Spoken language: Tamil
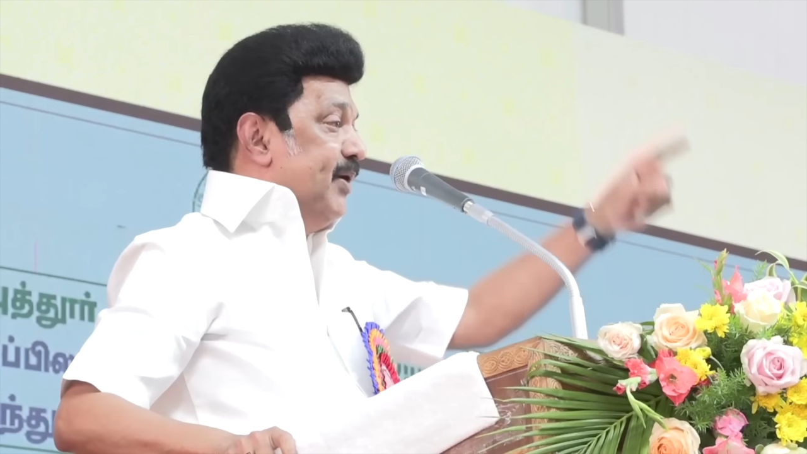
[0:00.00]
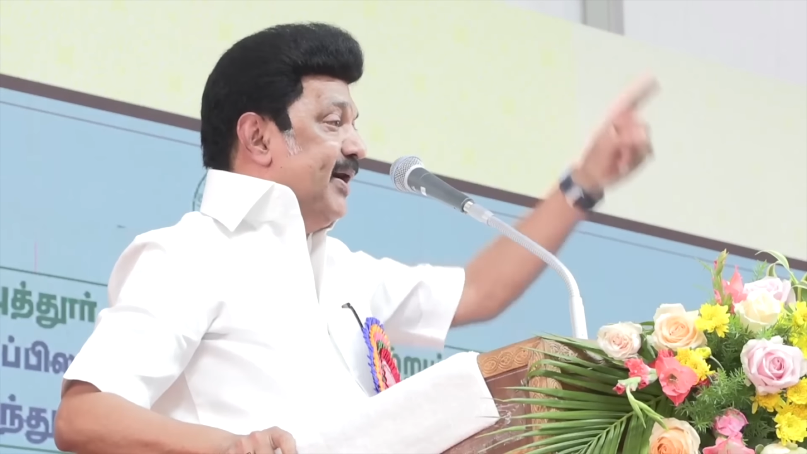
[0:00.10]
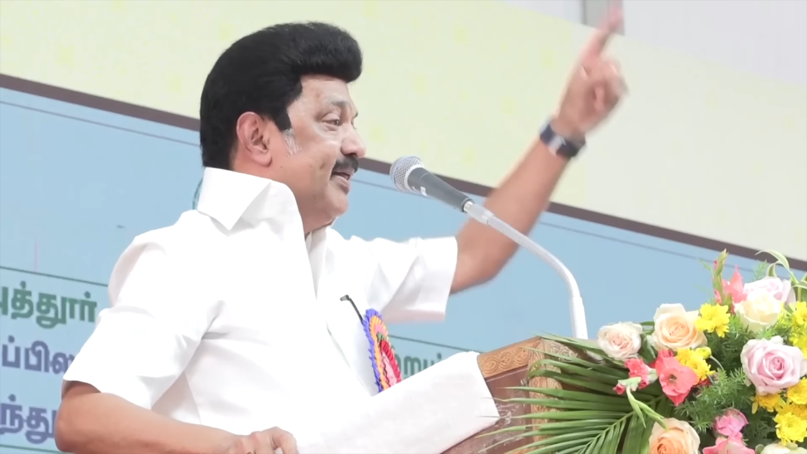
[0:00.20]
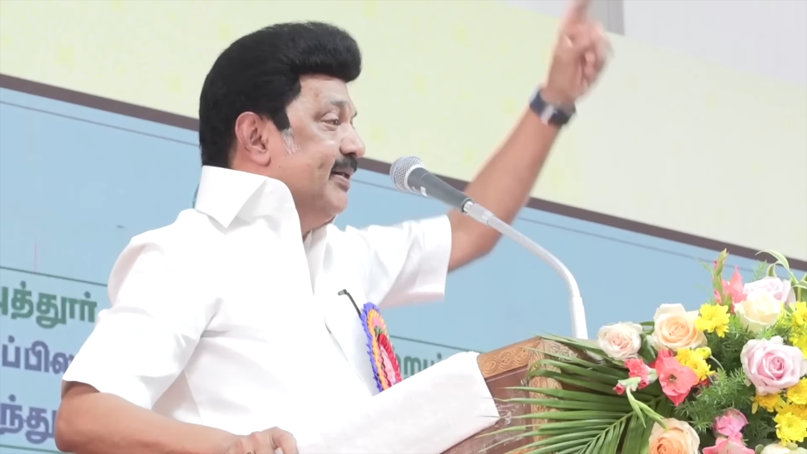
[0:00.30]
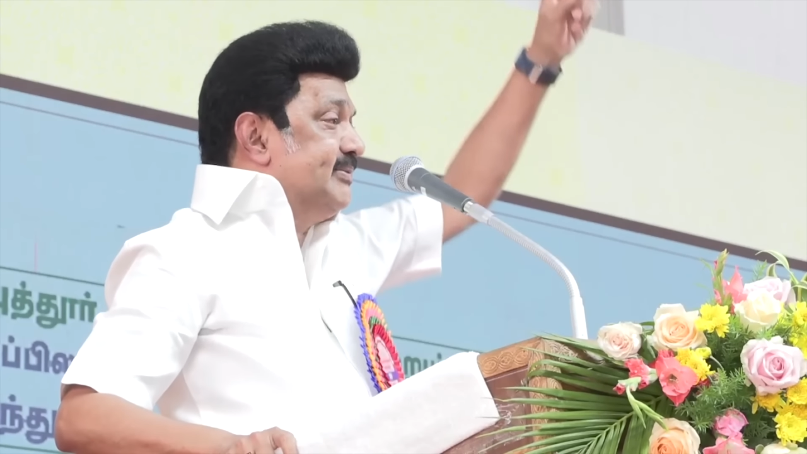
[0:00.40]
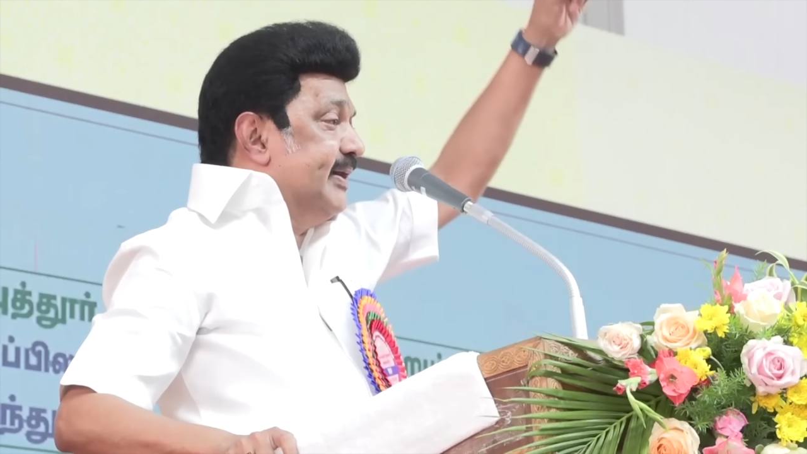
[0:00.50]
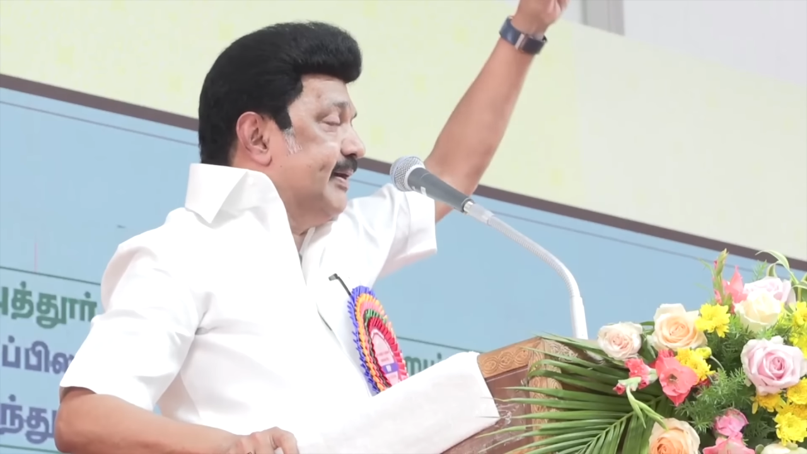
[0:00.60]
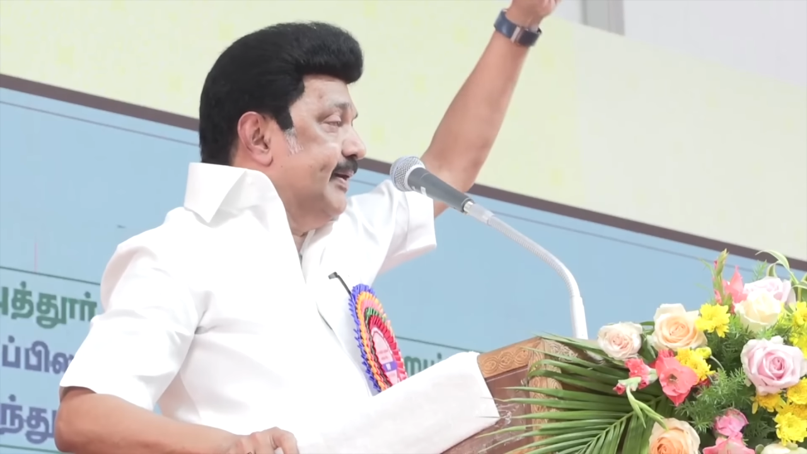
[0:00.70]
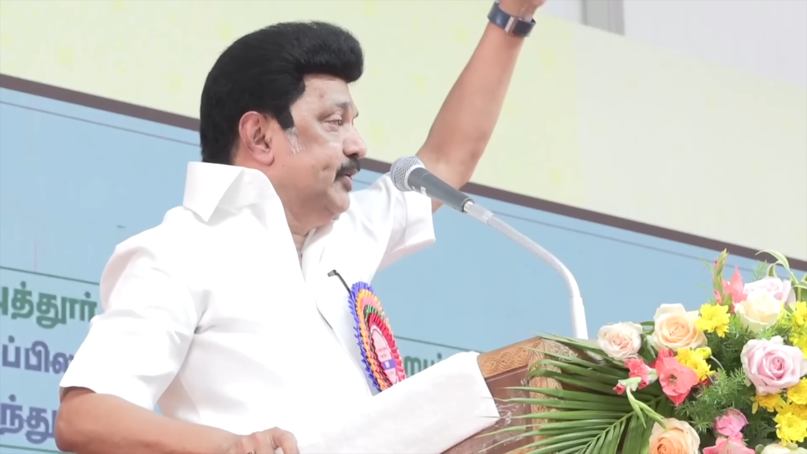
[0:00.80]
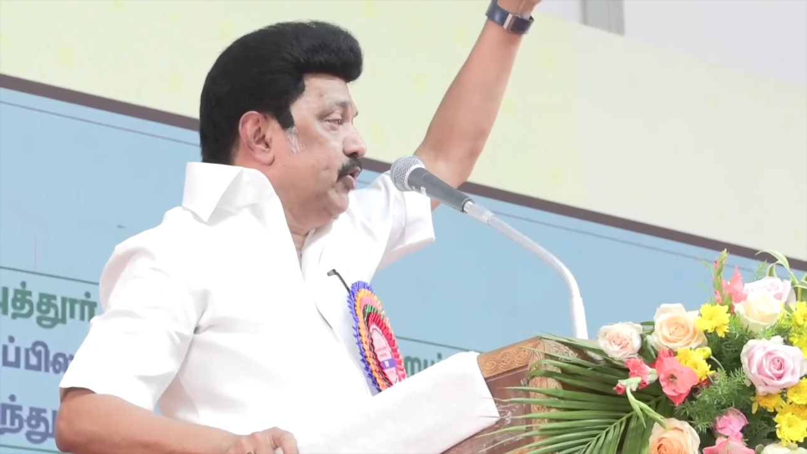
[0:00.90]
மாநிலத்தை
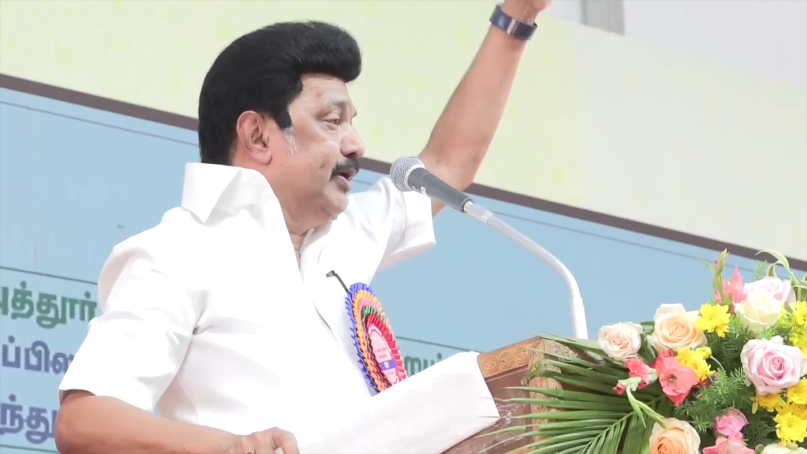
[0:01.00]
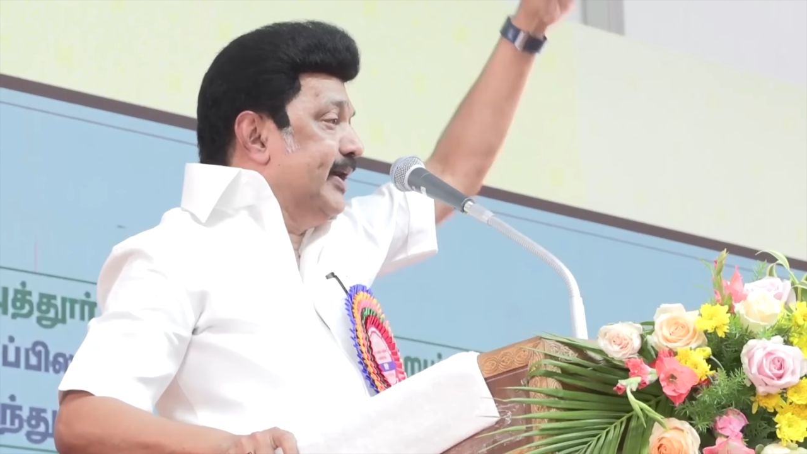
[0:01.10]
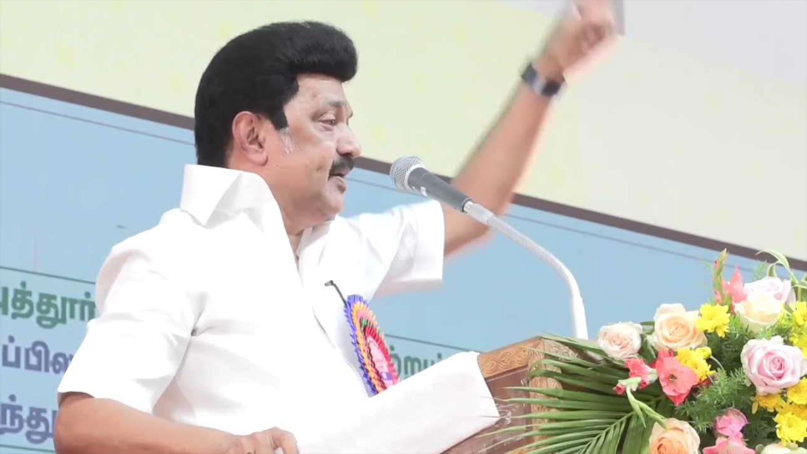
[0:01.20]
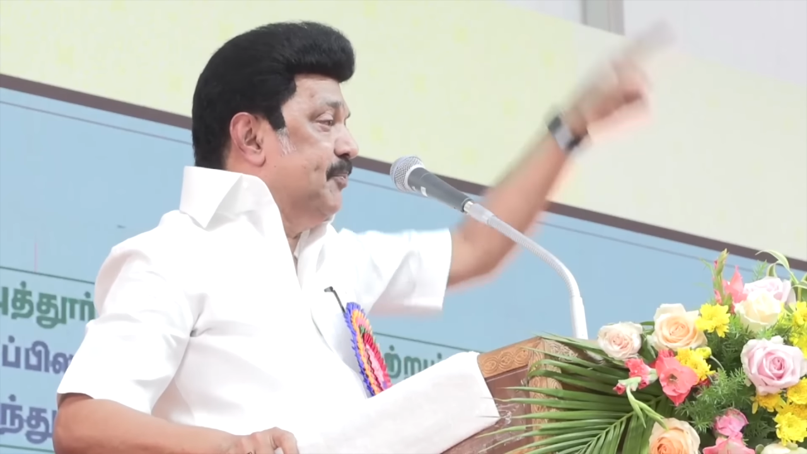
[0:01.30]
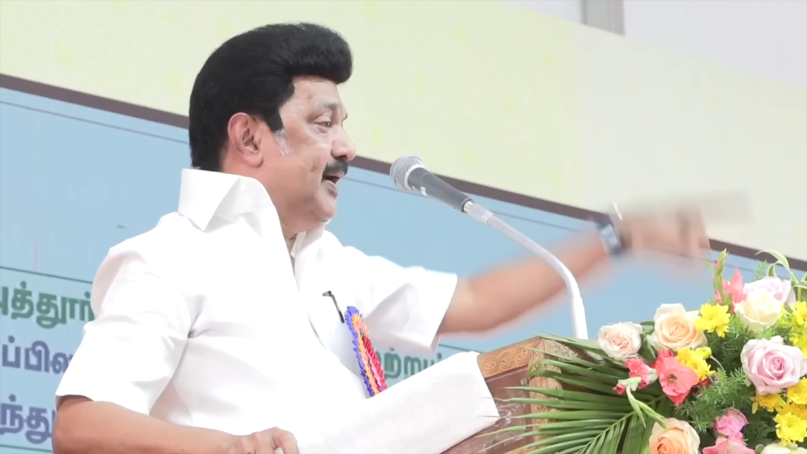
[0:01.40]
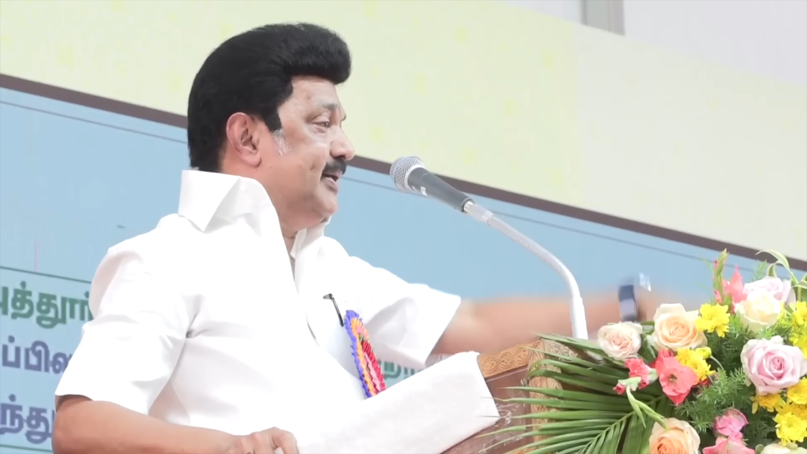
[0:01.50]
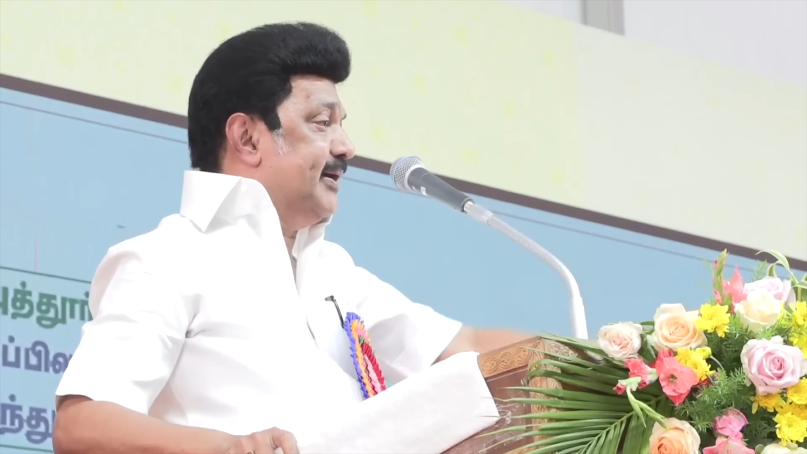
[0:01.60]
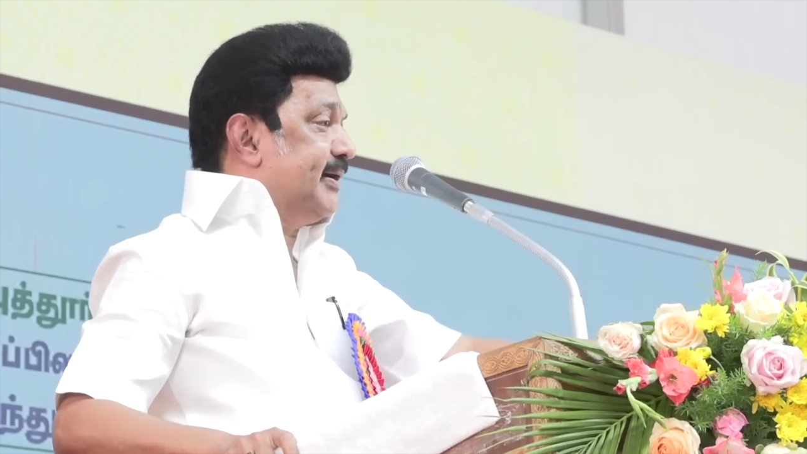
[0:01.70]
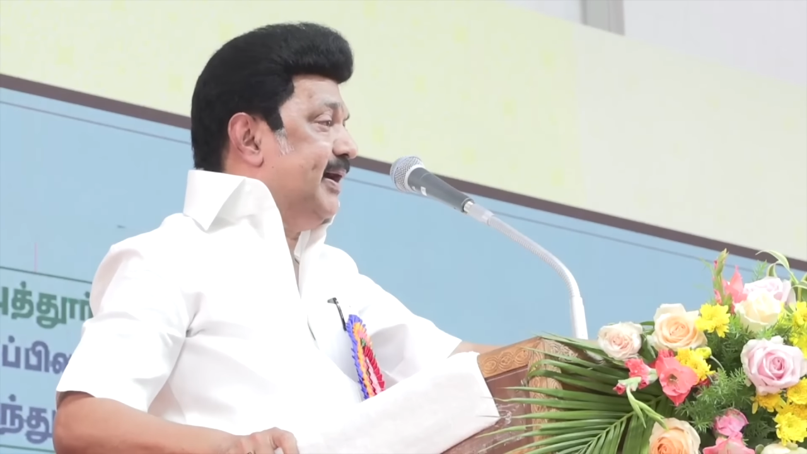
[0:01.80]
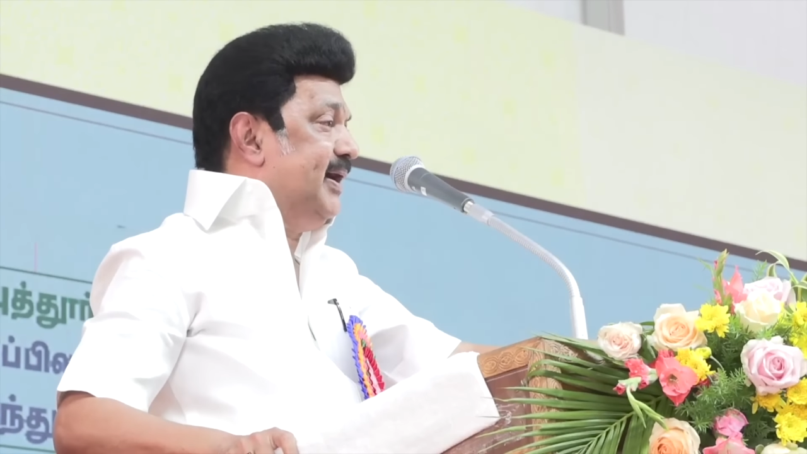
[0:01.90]
கண்டுகொள்ளாத
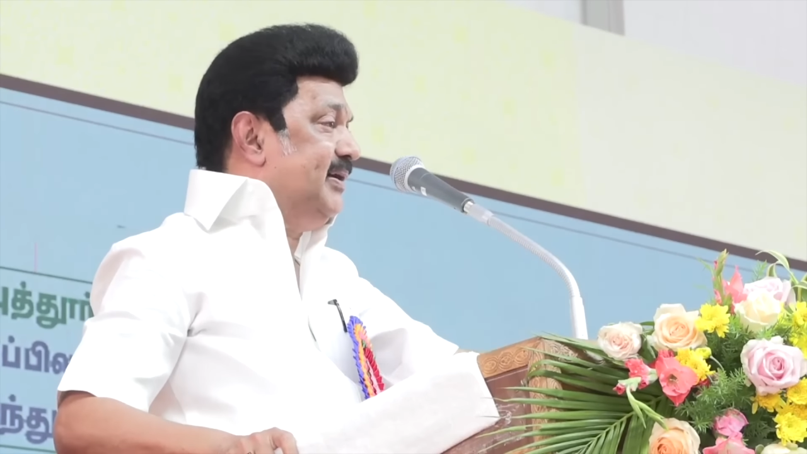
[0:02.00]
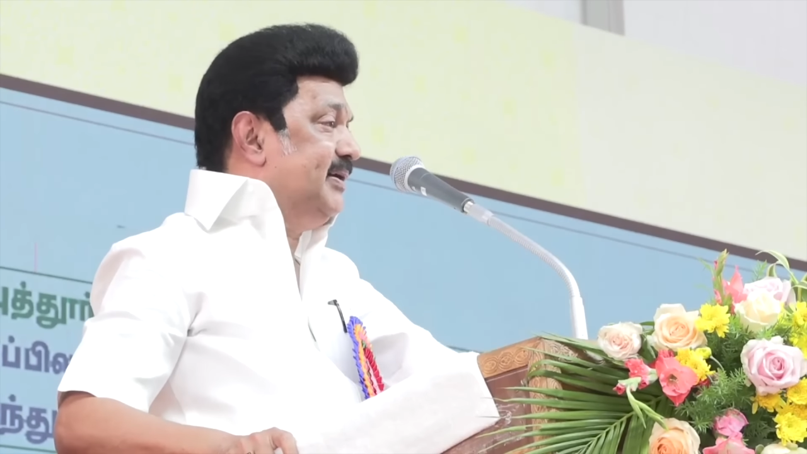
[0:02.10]
பாஜக